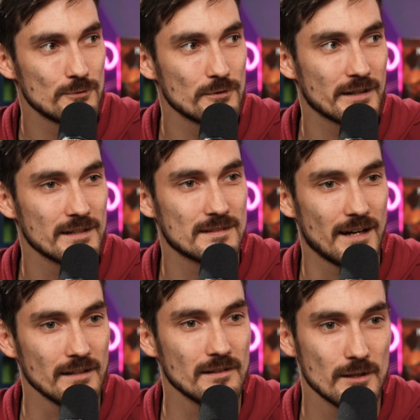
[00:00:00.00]
du kriegst
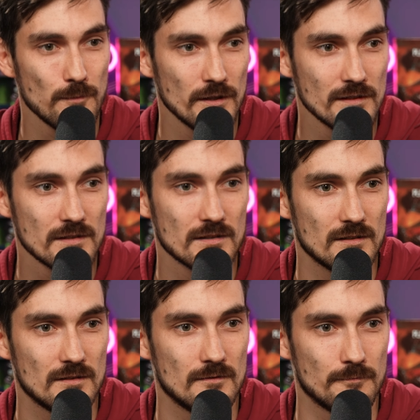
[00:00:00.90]
angeblich
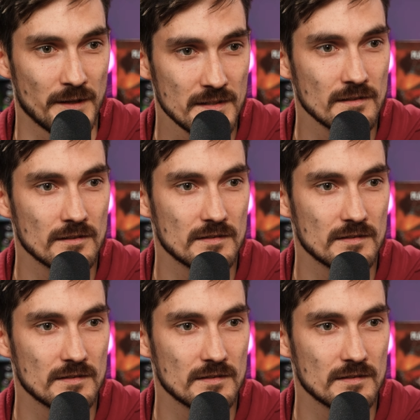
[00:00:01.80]
bessere